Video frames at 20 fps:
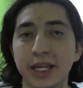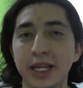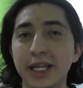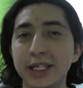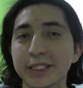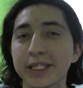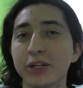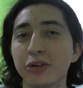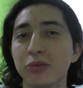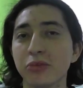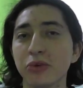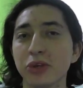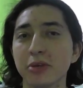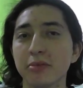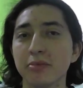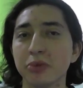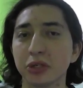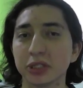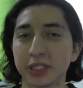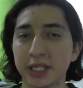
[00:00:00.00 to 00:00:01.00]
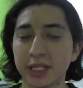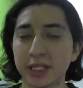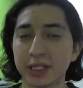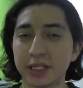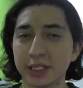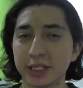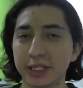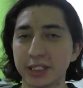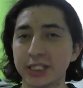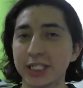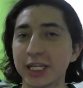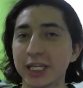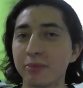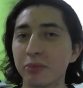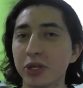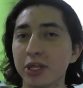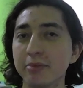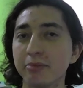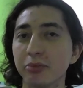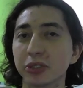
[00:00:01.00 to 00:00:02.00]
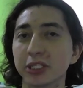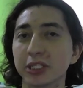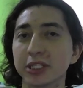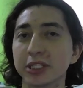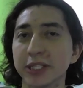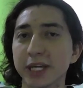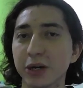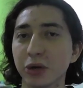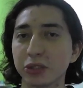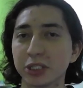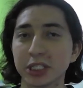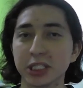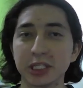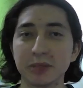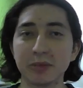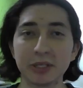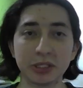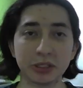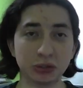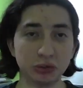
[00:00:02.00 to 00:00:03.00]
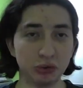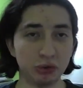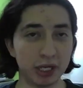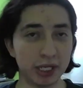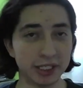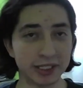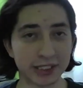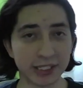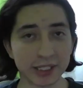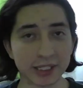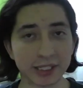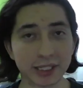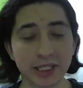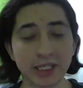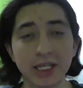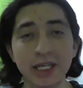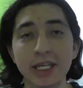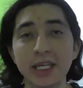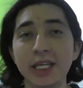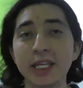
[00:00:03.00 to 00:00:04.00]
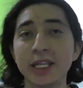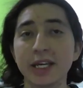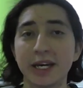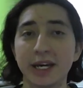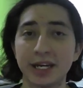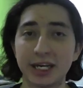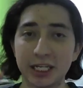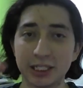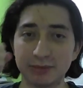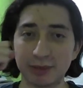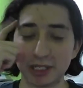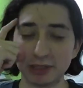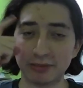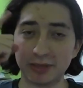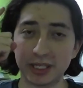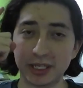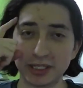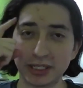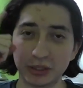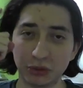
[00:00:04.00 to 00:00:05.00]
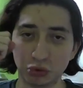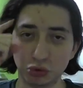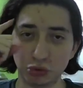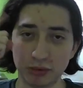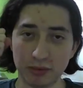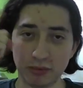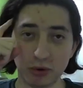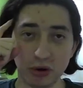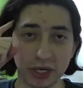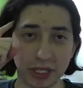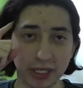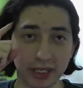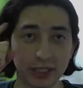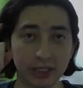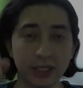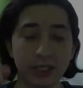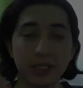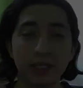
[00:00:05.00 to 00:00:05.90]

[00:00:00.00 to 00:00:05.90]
Es algo muy importante, ya que puede potenciar los sentimientos de una escena y dejarlas plasmadas en tu memoria.